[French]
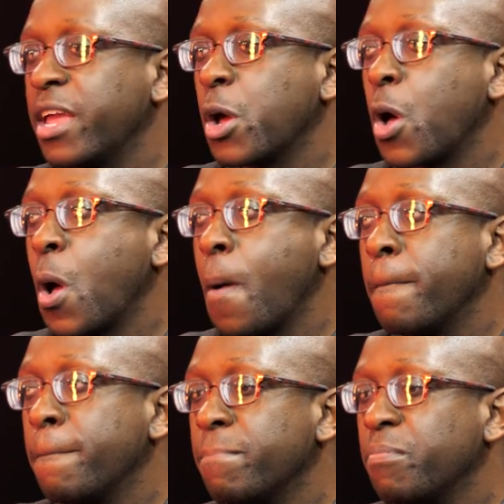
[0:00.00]
Et
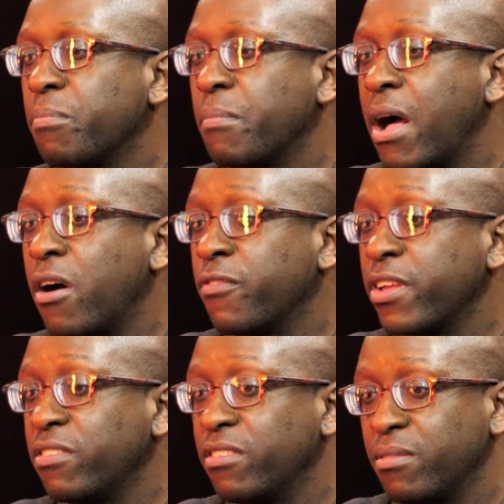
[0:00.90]
euh, bah en
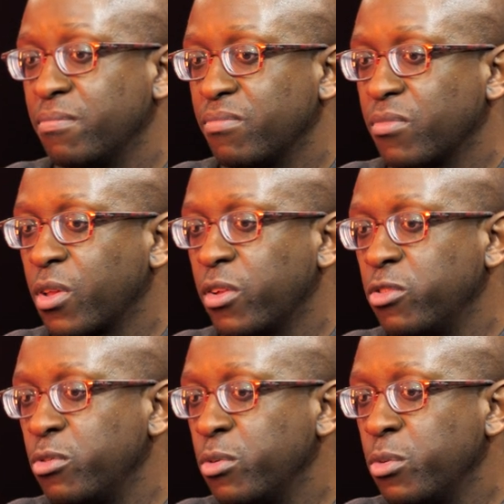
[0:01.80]
fait,
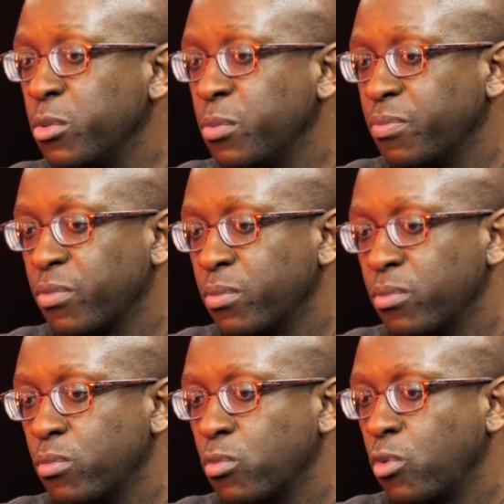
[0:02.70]
quand tu
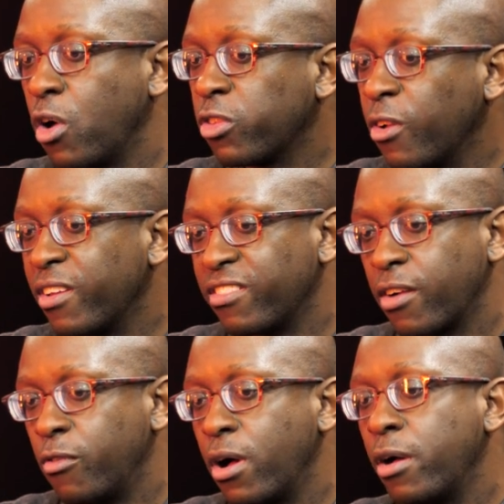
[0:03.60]
entends à
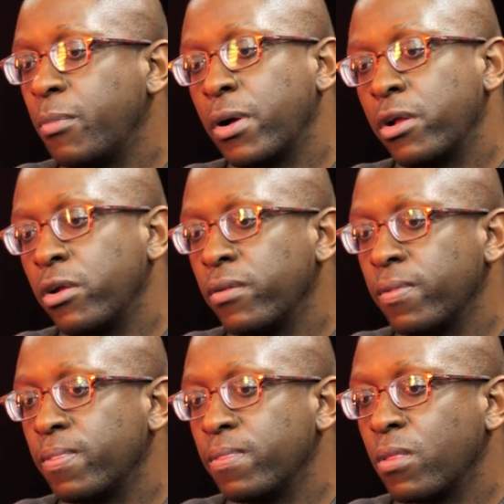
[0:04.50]
chaque fois, ben,
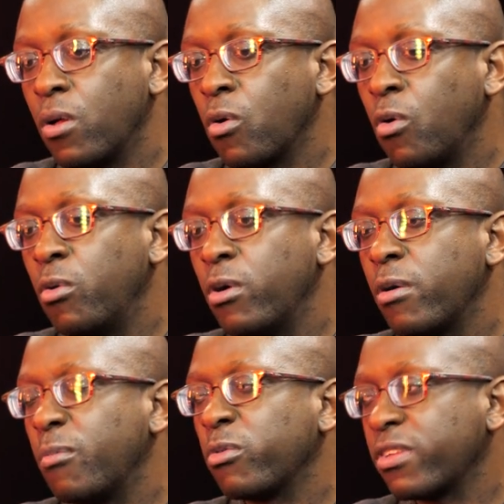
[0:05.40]
en
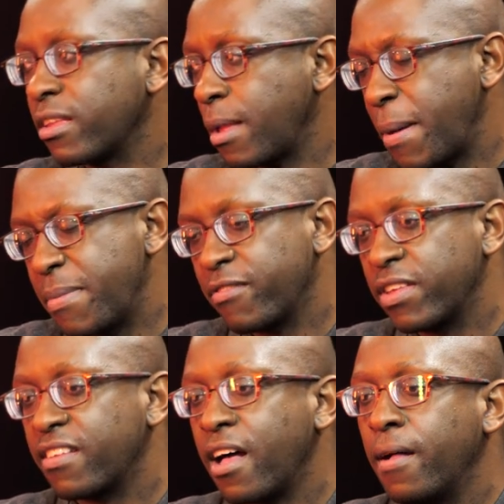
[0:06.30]
gros, bon ça t'as pas bien
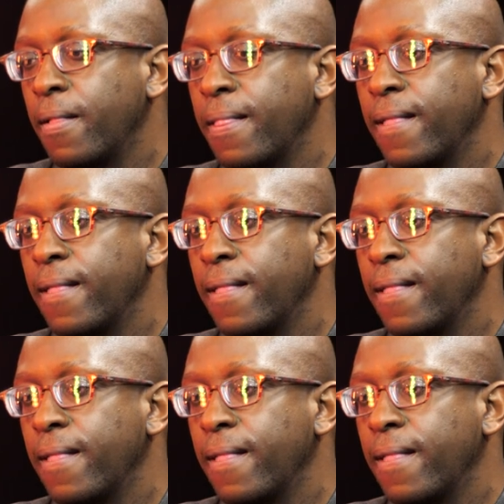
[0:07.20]
fait ça,